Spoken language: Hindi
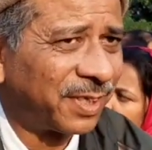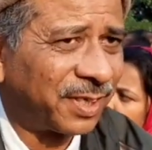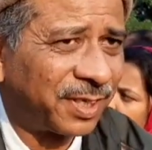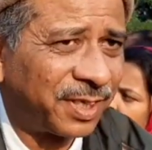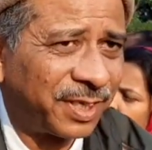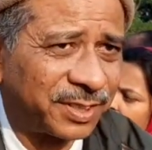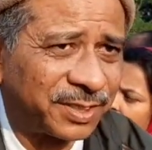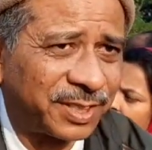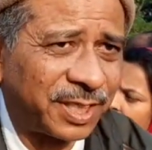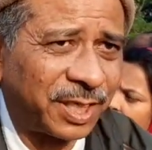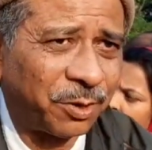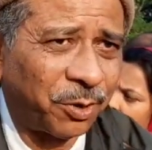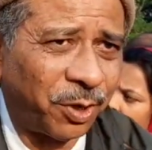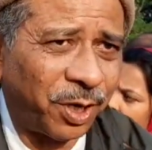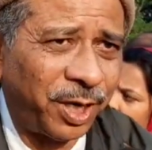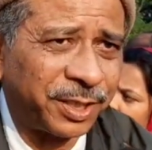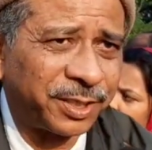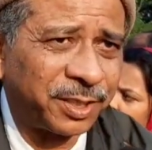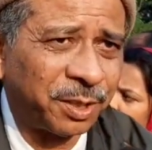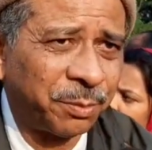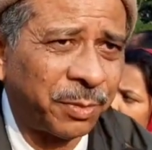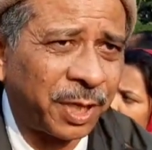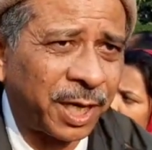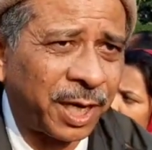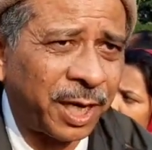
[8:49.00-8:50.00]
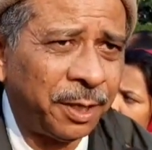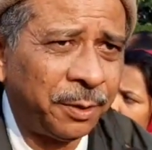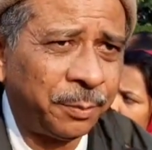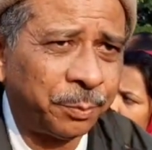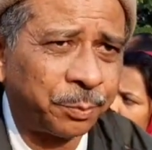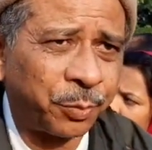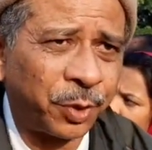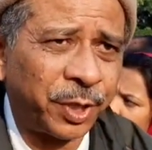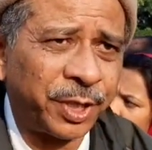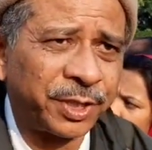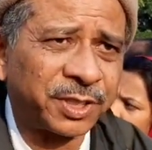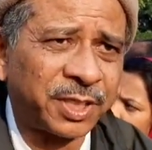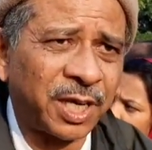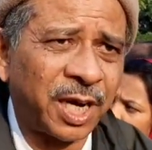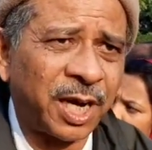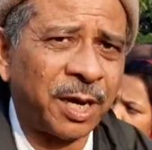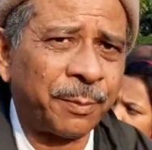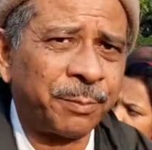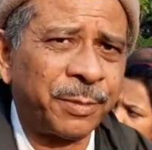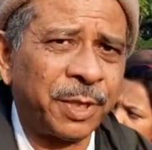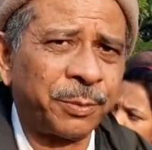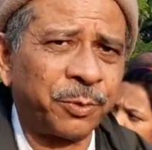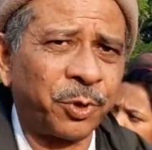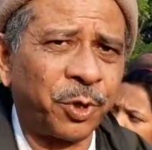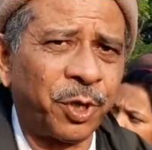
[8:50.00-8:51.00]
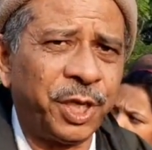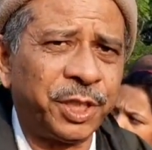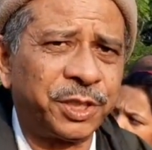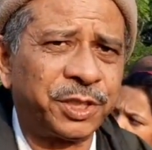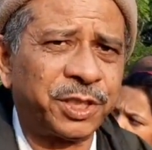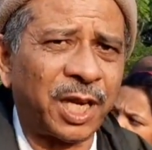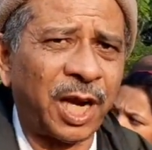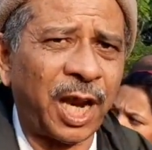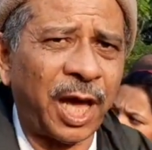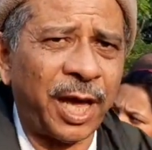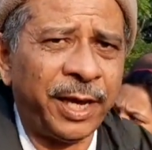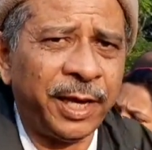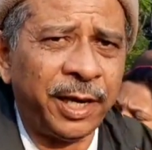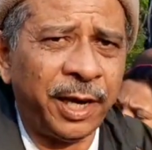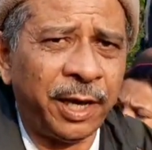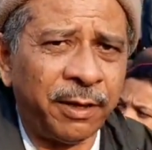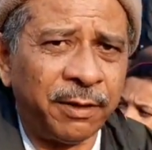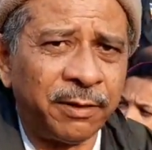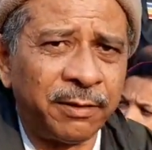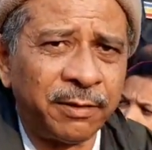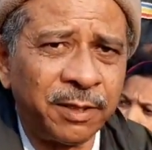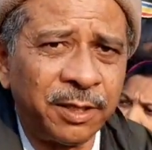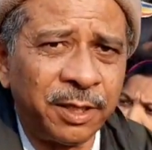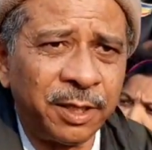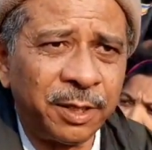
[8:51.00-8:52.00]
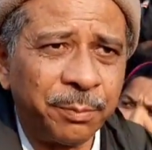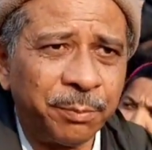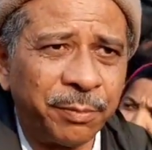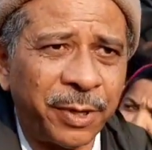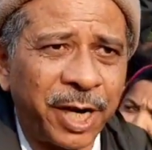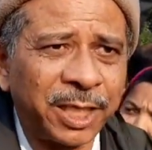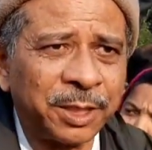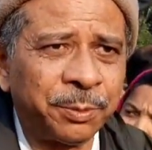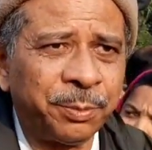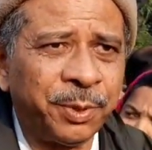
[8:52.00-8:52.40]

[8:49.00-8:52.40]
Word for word: किसकी गोली से मरे पुलिस कहा हमने गोली चलाई नहीं बाद